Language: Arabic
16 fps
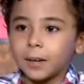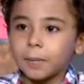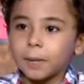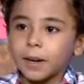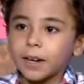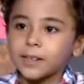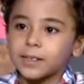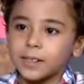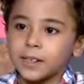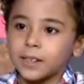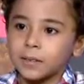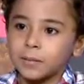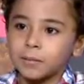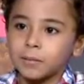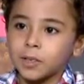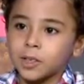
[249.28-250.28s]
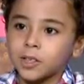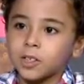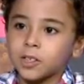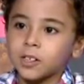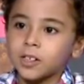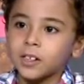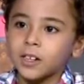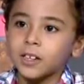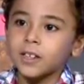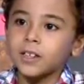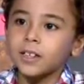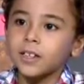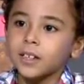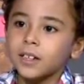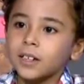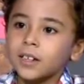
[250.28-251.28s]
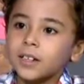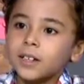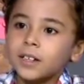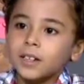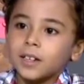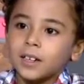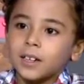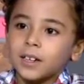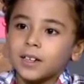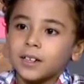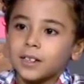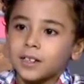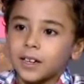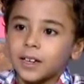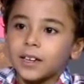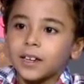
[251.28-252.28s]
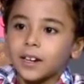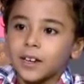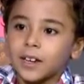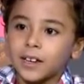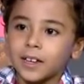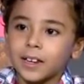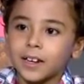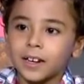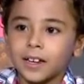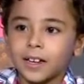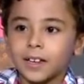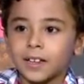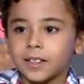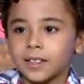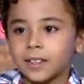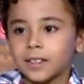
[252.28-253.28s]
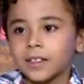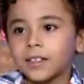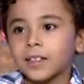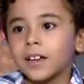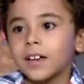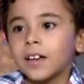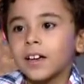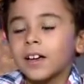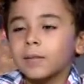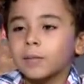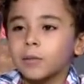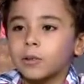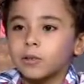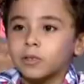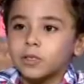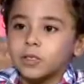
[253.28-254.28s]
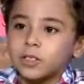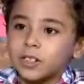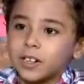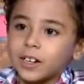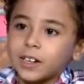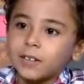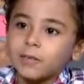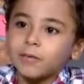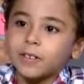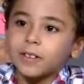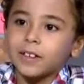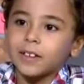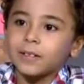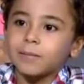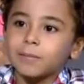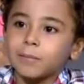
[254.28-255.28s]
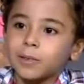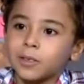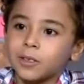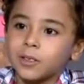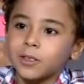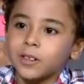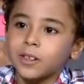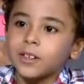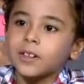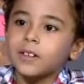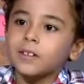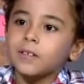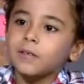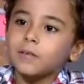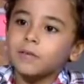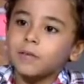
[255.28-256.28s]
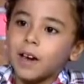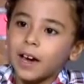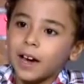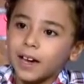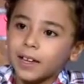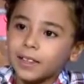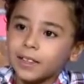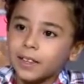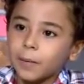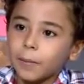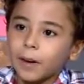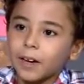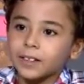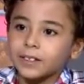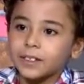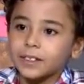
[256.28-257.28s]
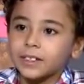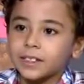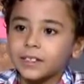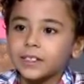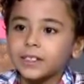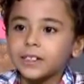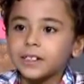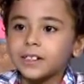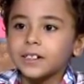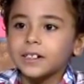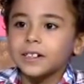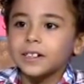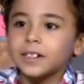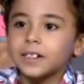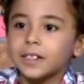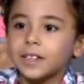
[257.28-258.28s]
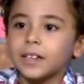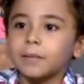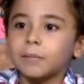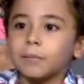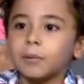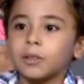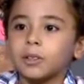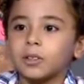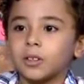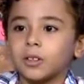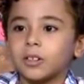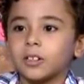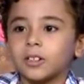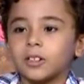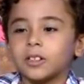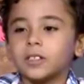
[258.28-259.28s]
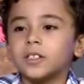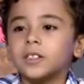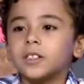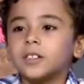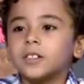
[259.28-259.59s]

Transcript: ابحث عن البطاريه دي هي ايه لك لان ما كنتش عارف هي ايه البطاريه فقعدت ابحث كتير هي ايه البطارية دي